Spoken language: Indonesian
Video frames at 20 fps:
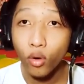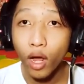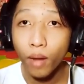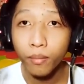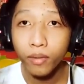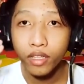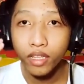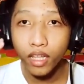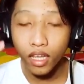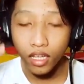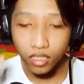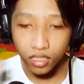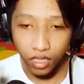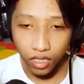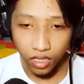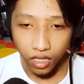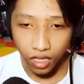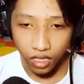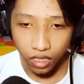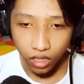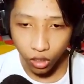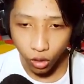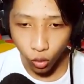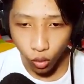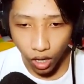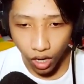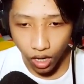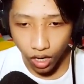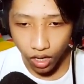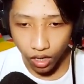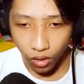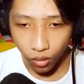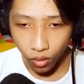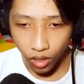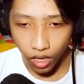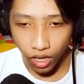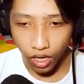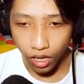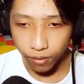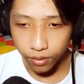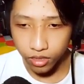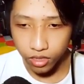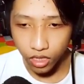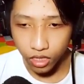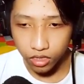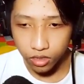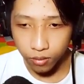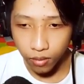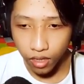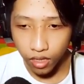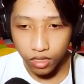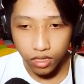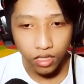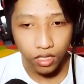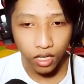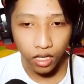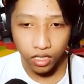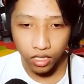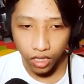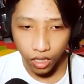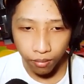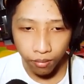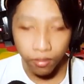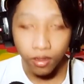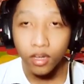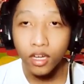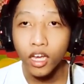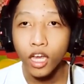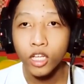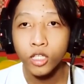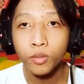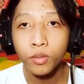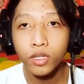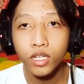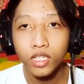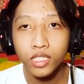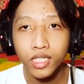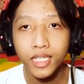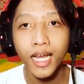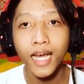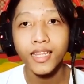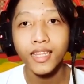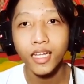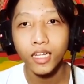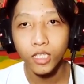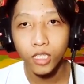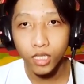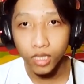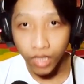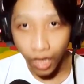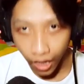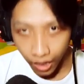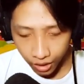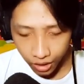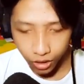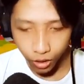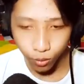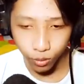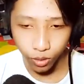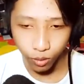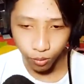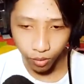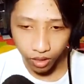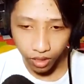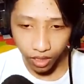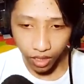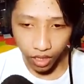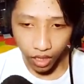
update aja dan gua wah apresiasi banget dengan game Expedition Antartika ini teman-teman.